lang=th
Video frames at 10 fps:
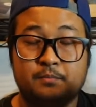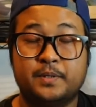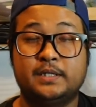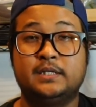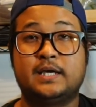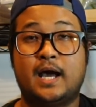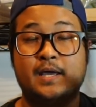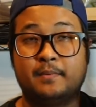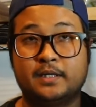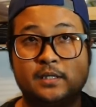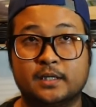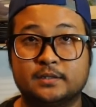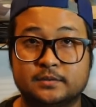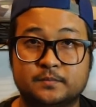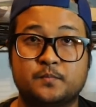เพื่อที่จะให้มันเกิด
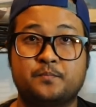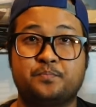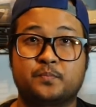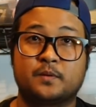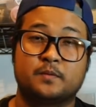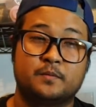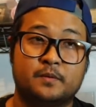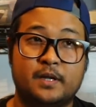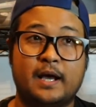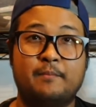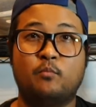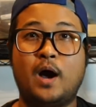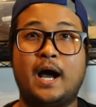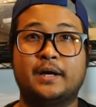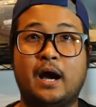นะครับ
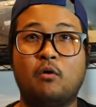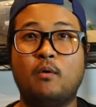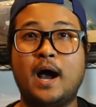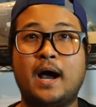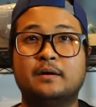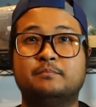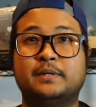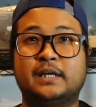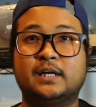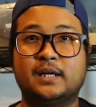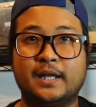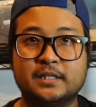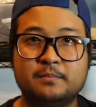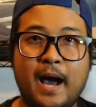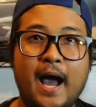ว่าเดาว่ามันจะเกิดอะไร
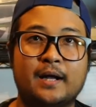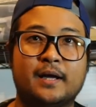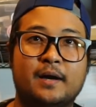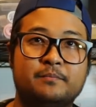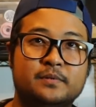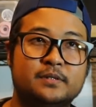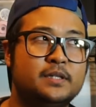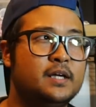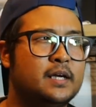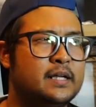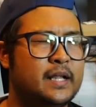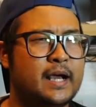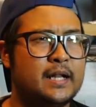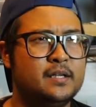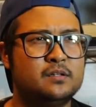ขึ้นบ้างนะครับ ที่ใน
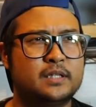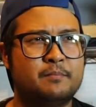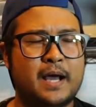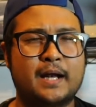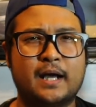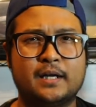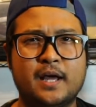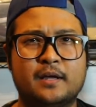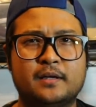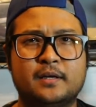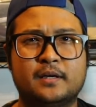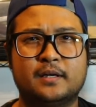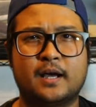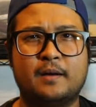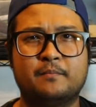การที่เราทำงานครั้งเนี้ย
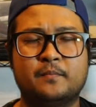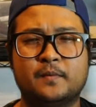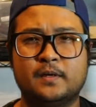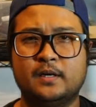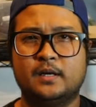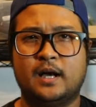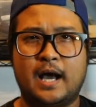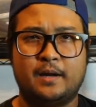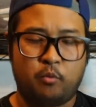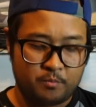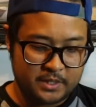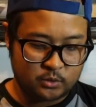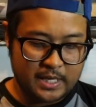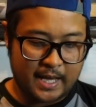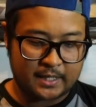นะครับผมมีตั
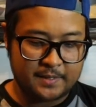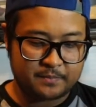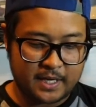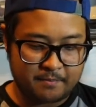วอย่างคลิปนะ